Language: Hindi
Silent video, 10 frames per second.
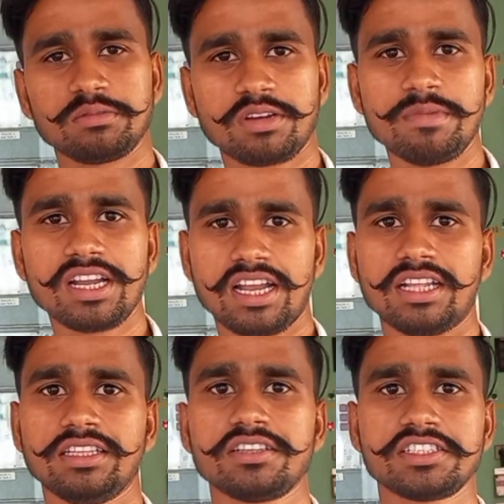कमेंट आ
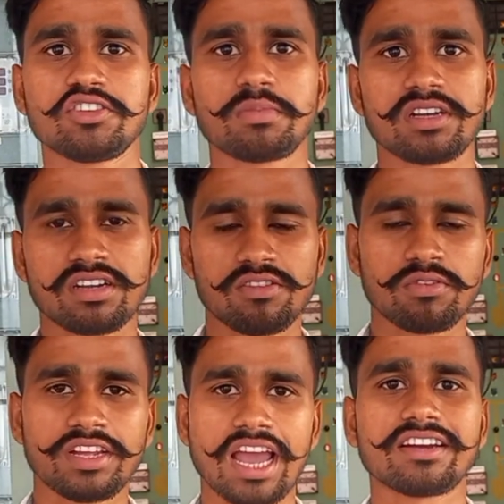रहा था असिस्टेंट ऑपरेटर
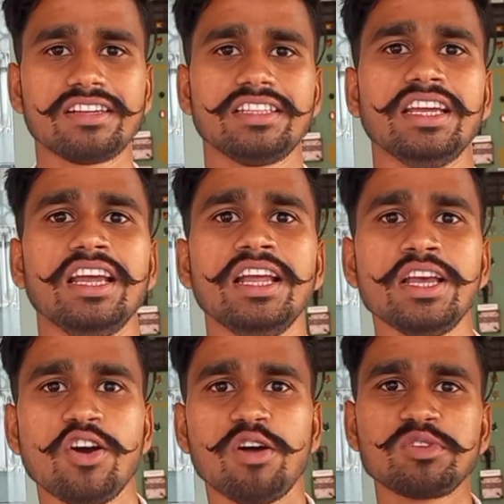लोग क्या करते हैं
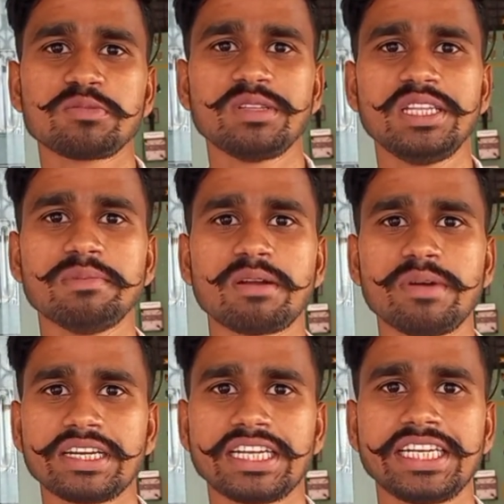ऑफिस में दिन भर
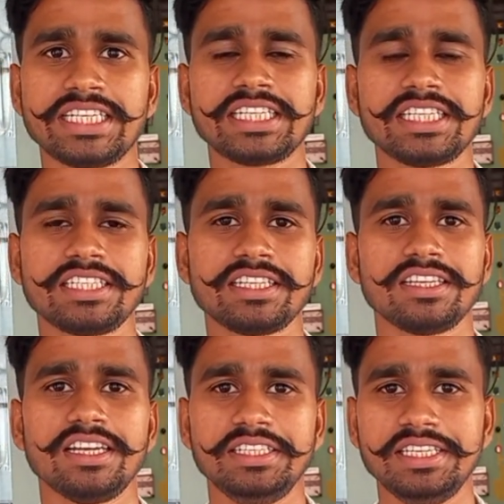बैठ कर टिक टिक टिक टिक
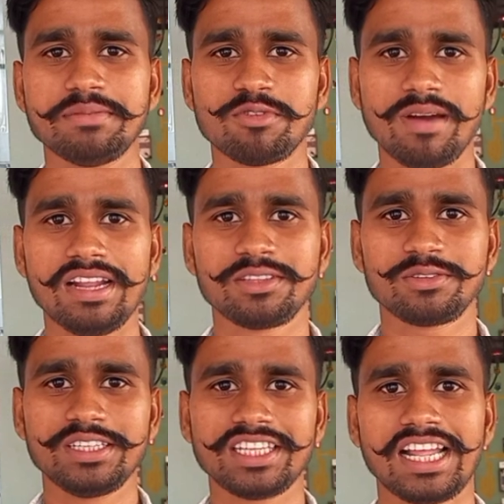ये मोबाइल
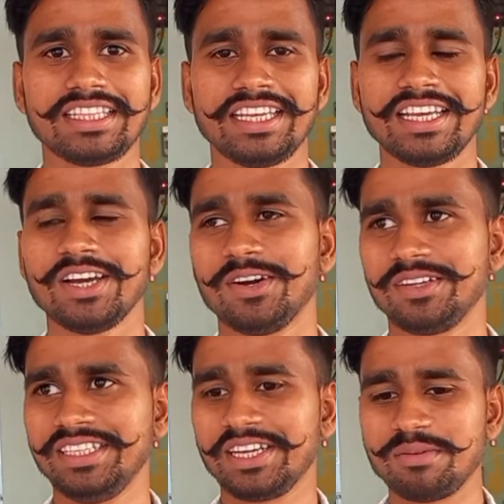तो नहीं चलाते हैं
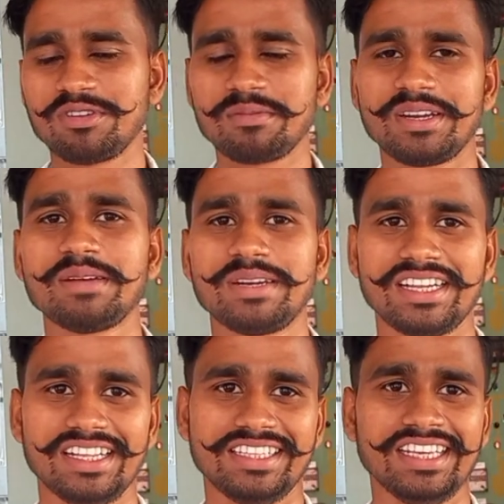और ये कंप्यूटर पर नहीं ना
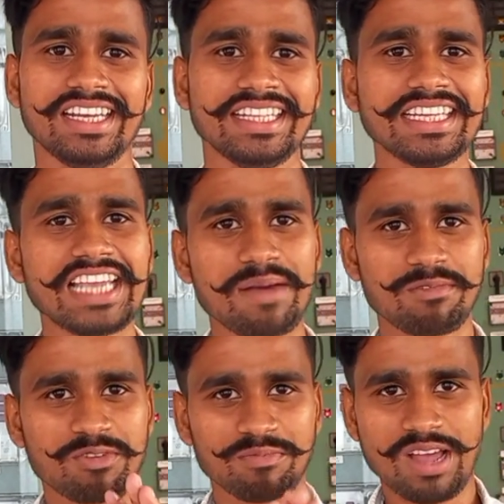बैठे रहते हैं देखिए
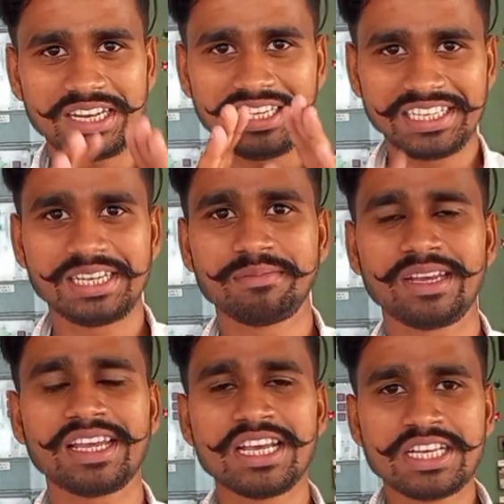आप लोग को पूरा डिटेल
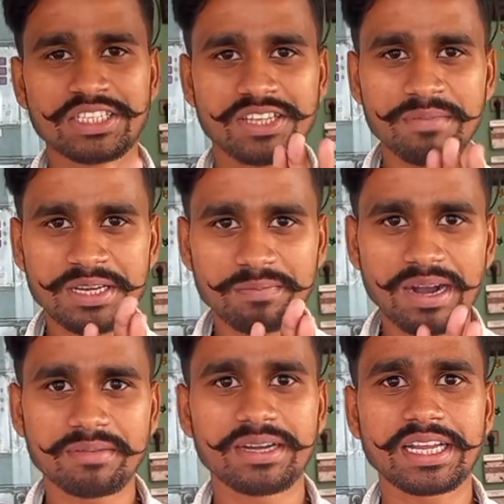में सभी
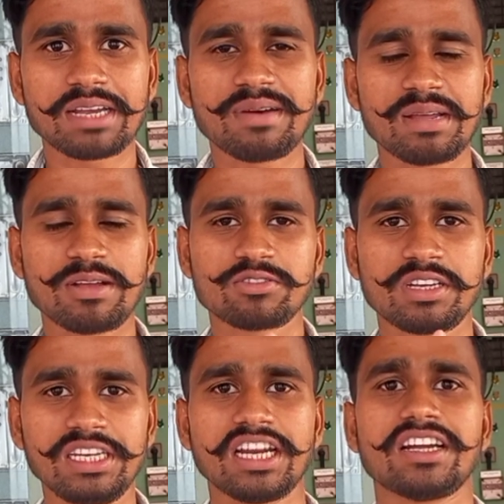डिपार्टमेंटें के बारे में आपको
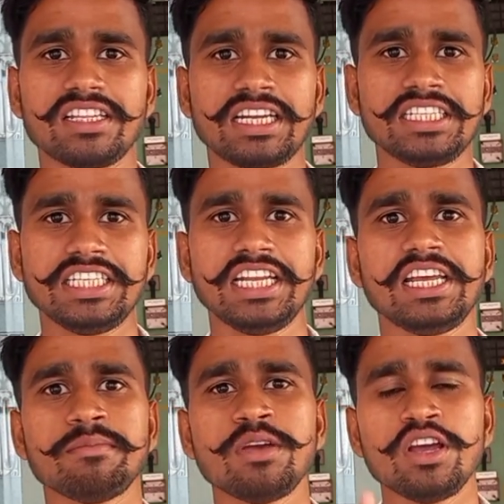क्लियर कर देंगे जे
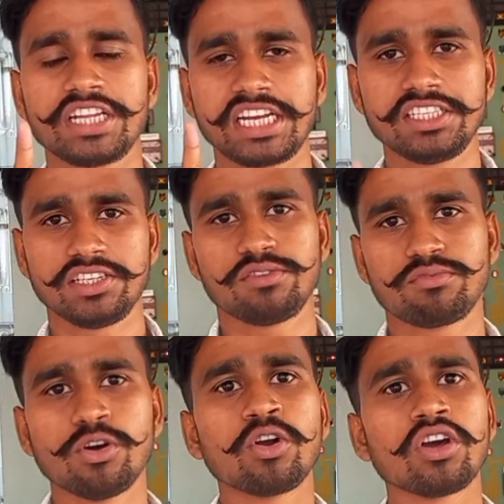टेक्नीशियन
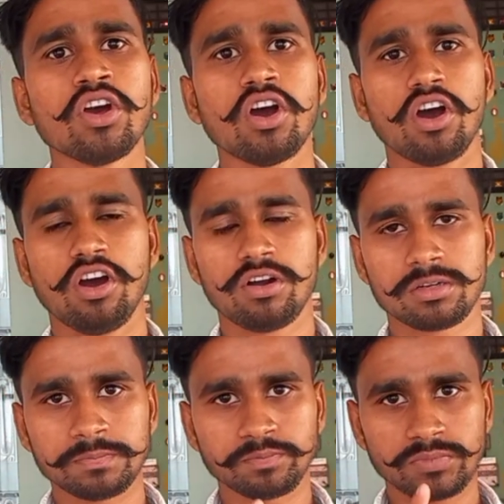फोर
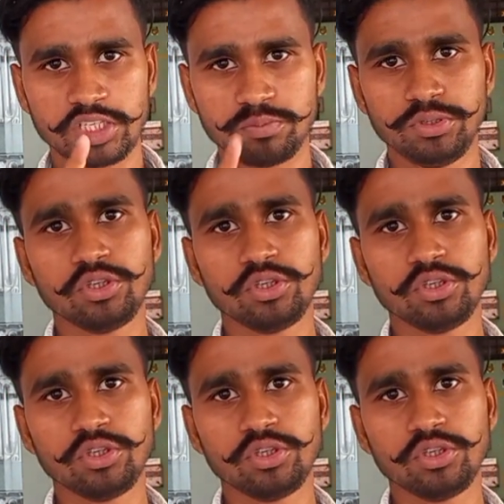और एस